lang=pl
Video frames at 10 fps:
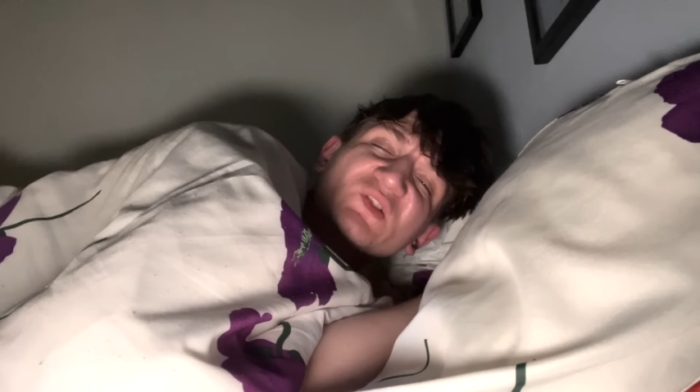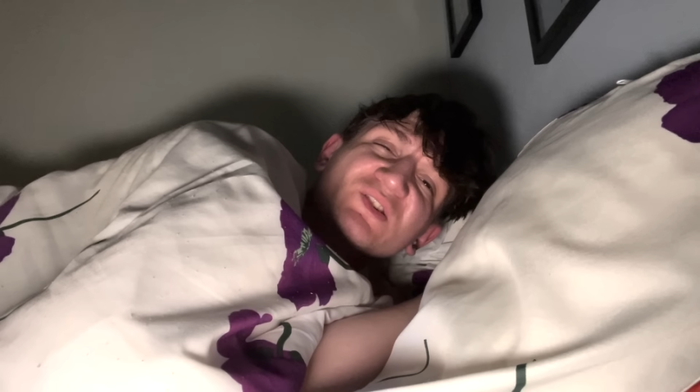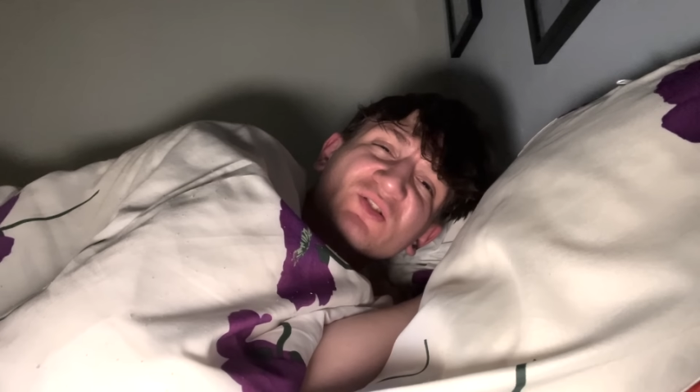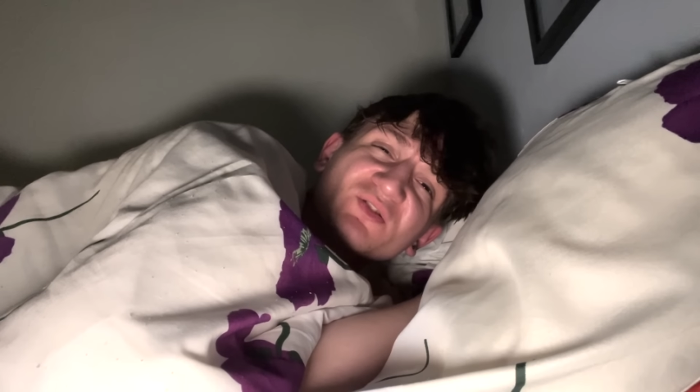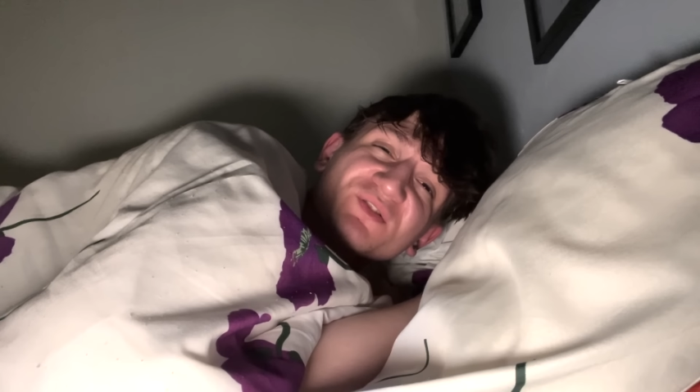To
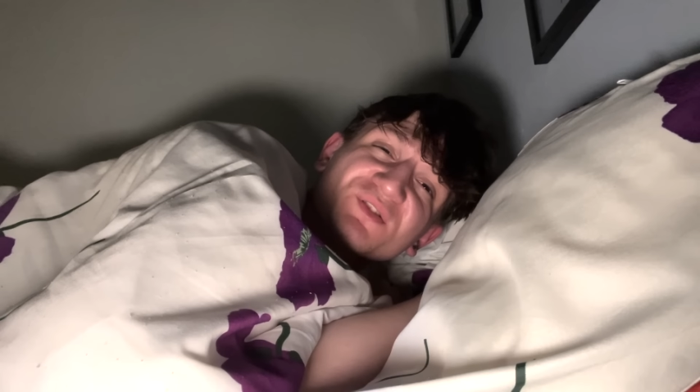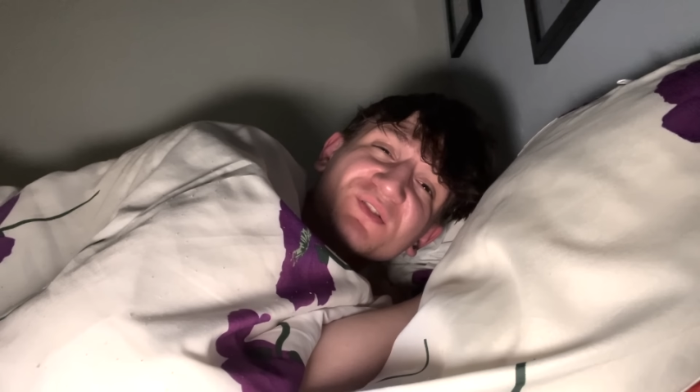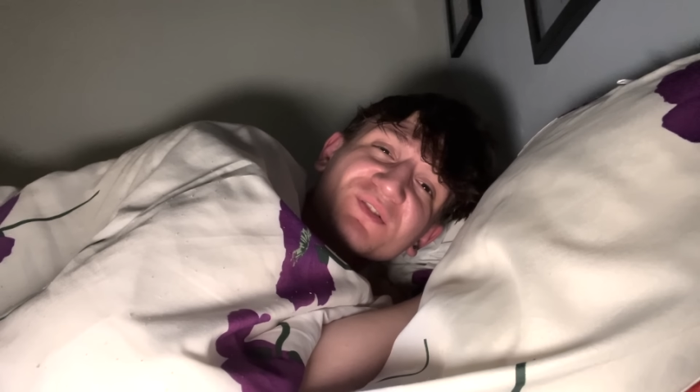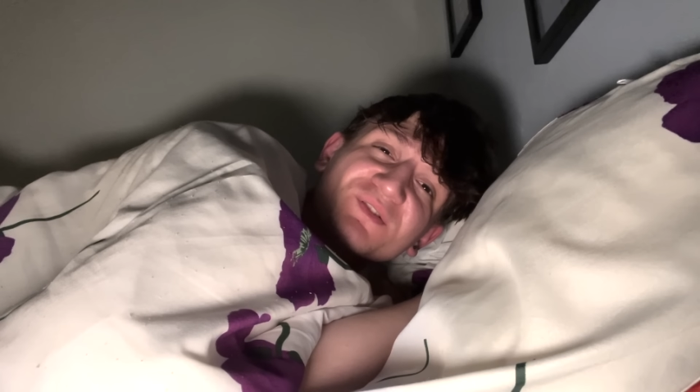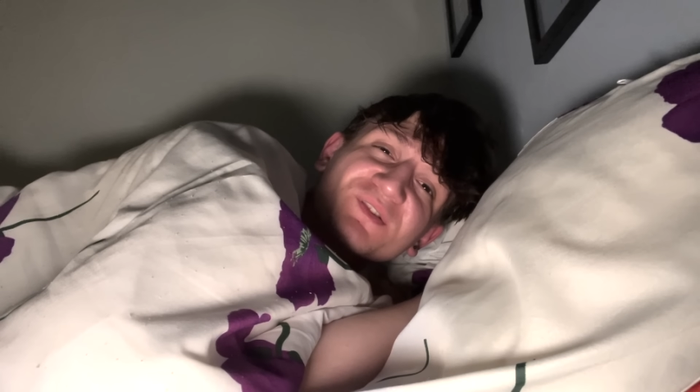tylko do
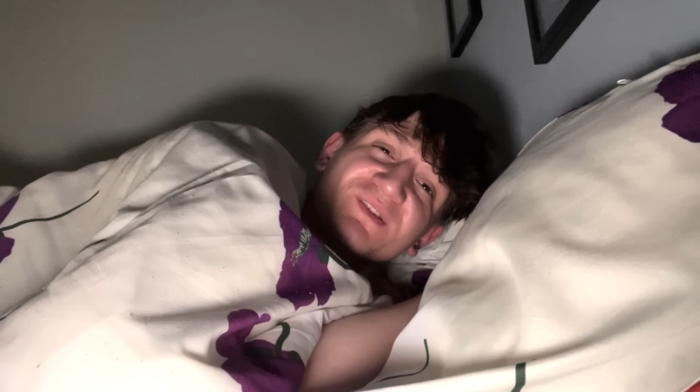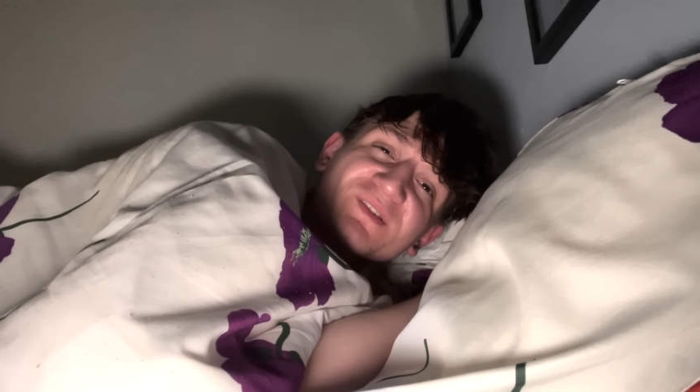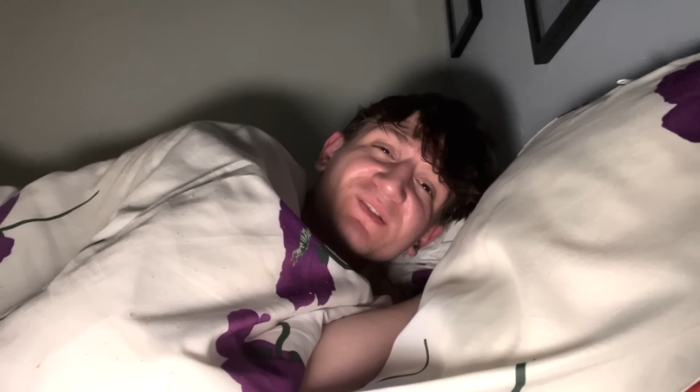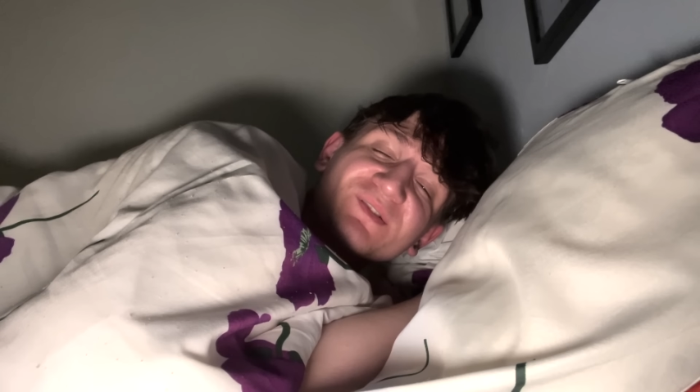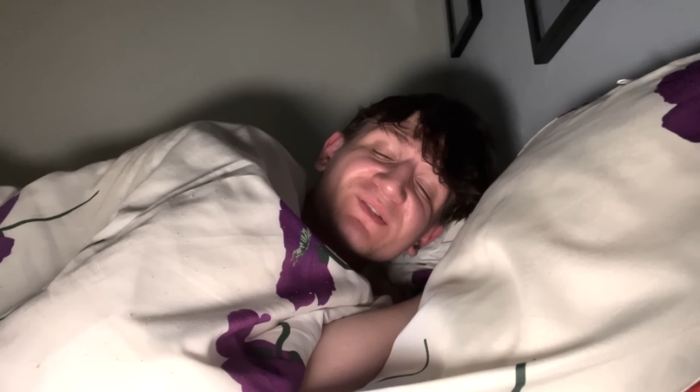
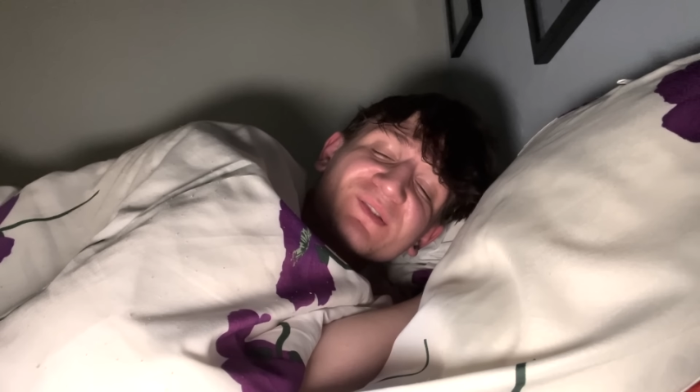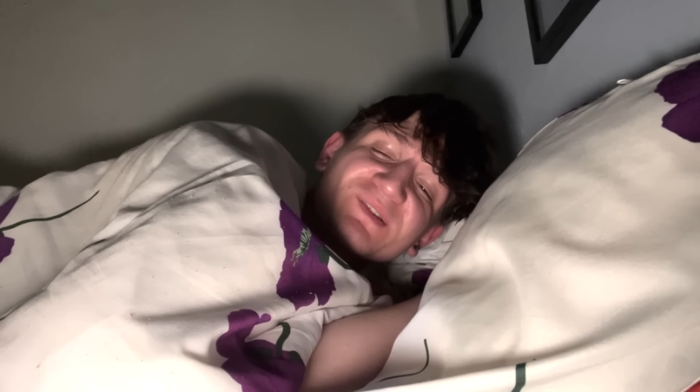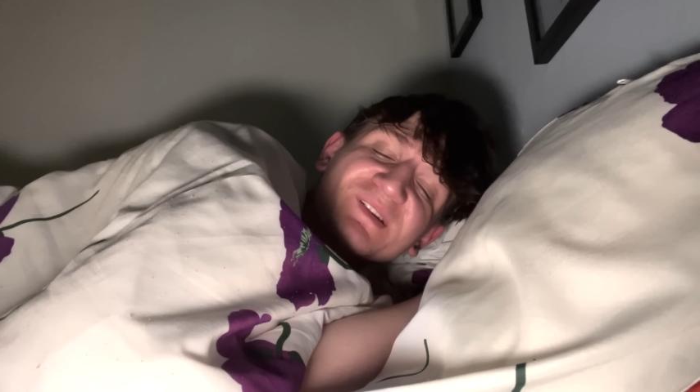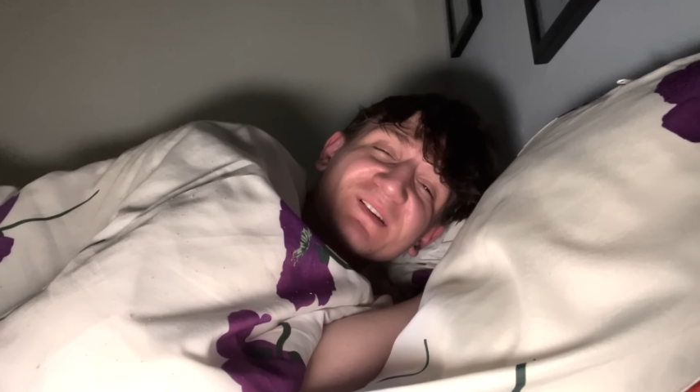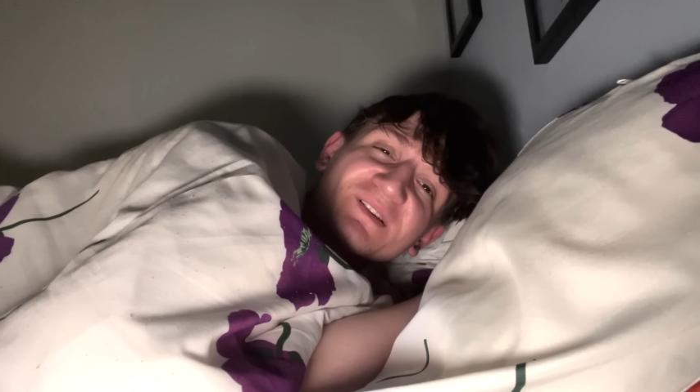
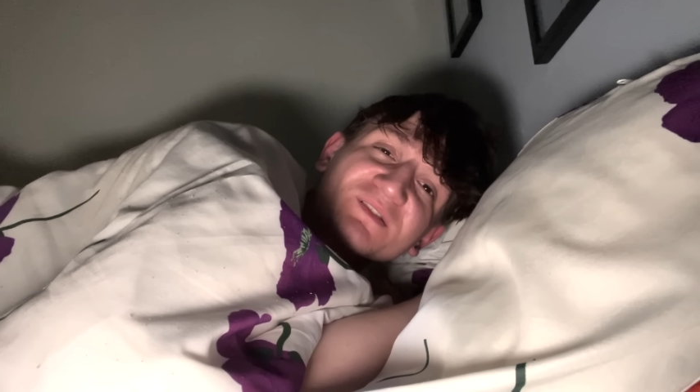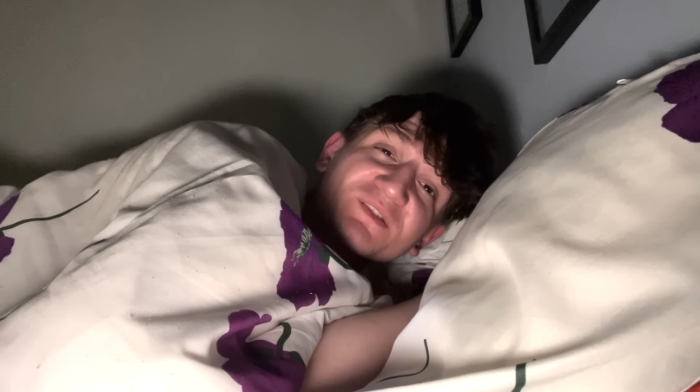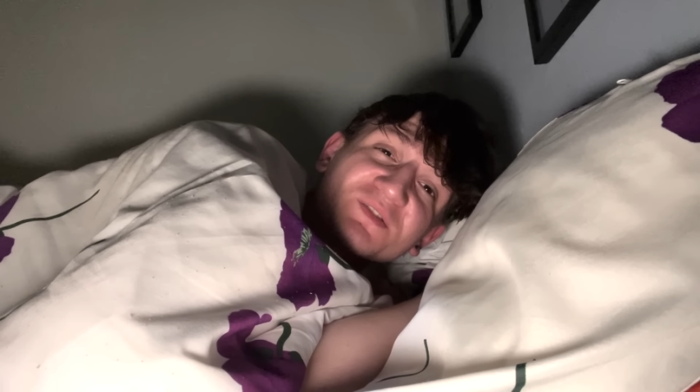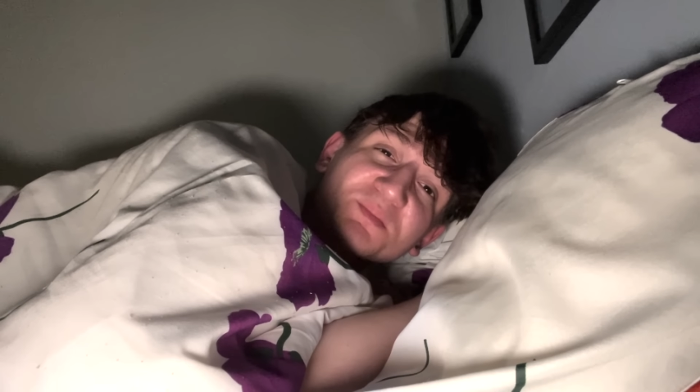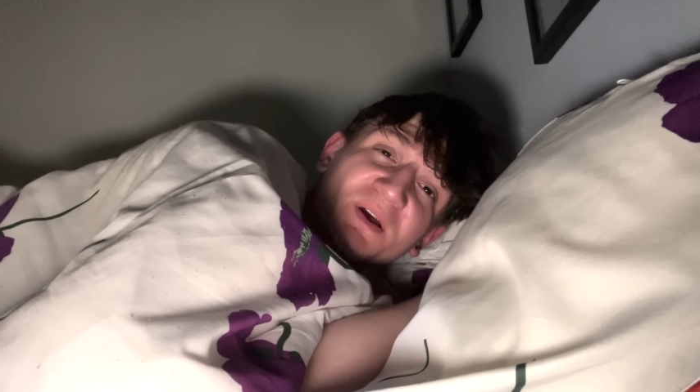scenki,
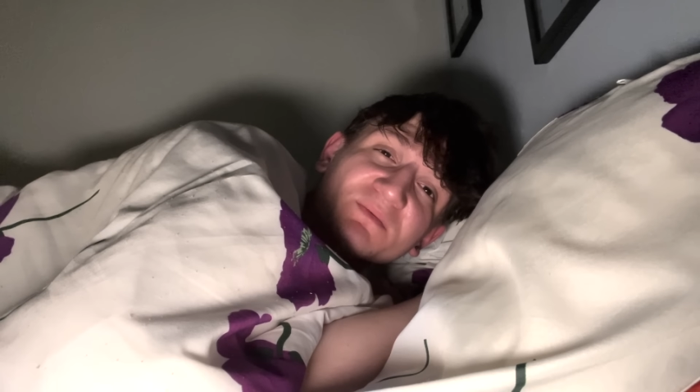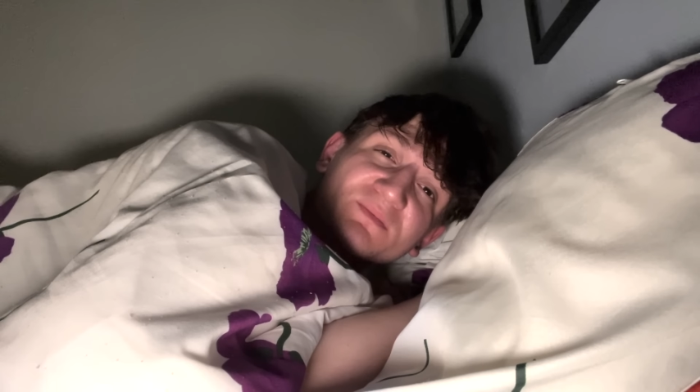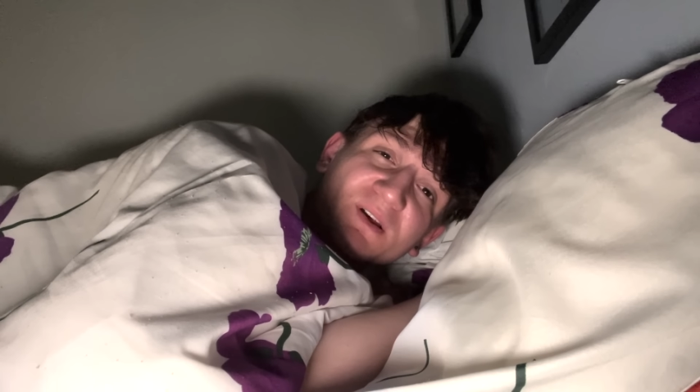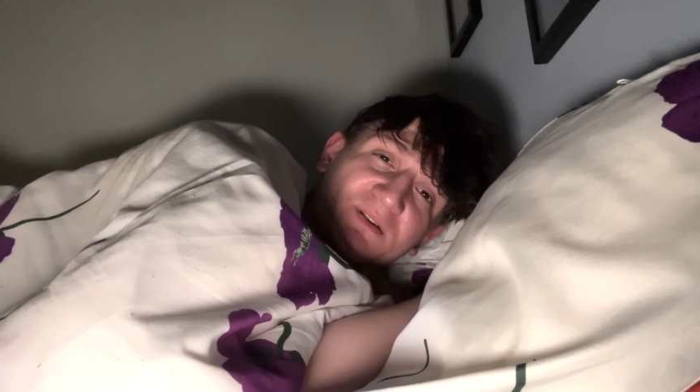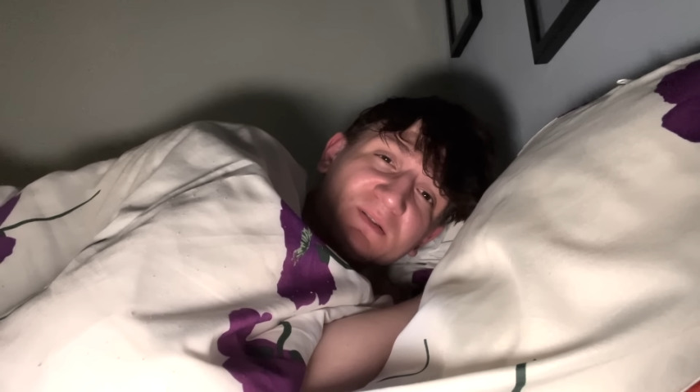że śpię.
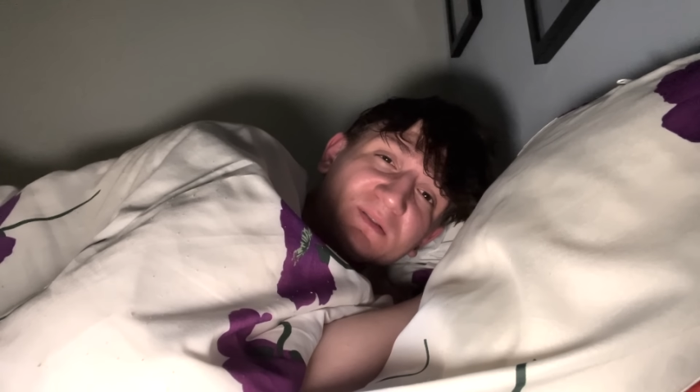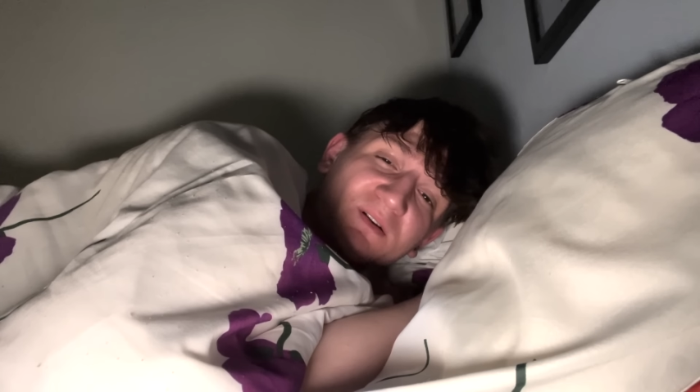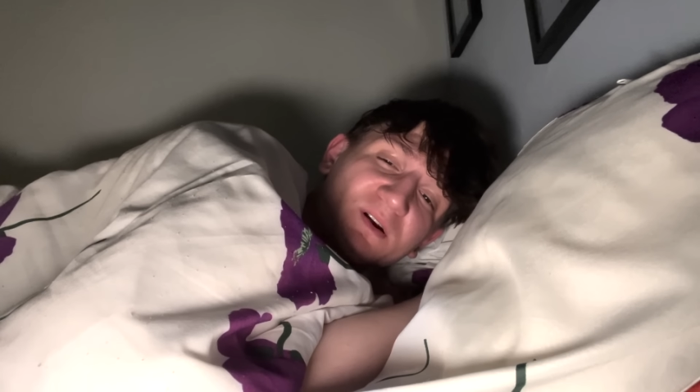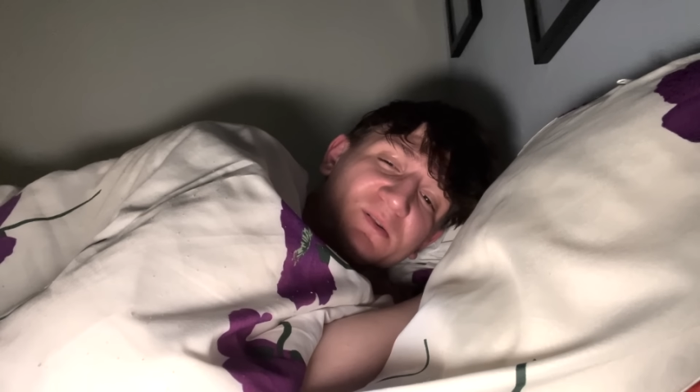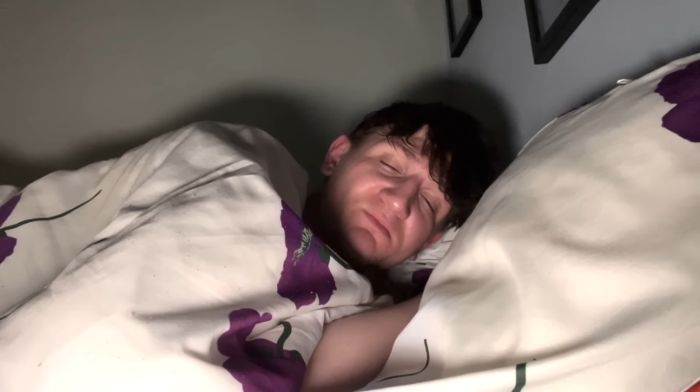Tak,
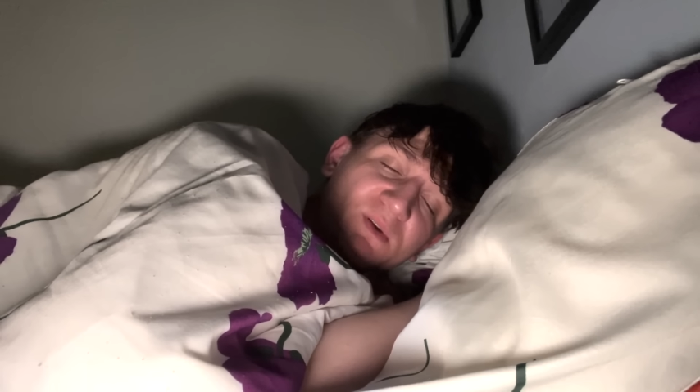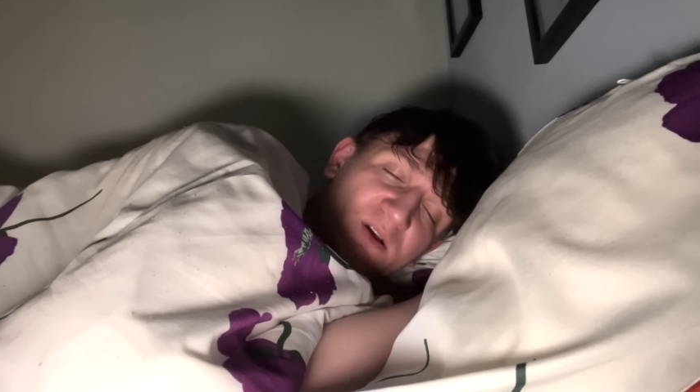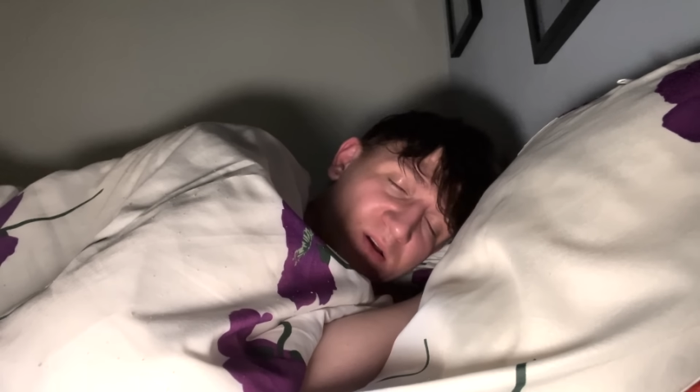nagrałem.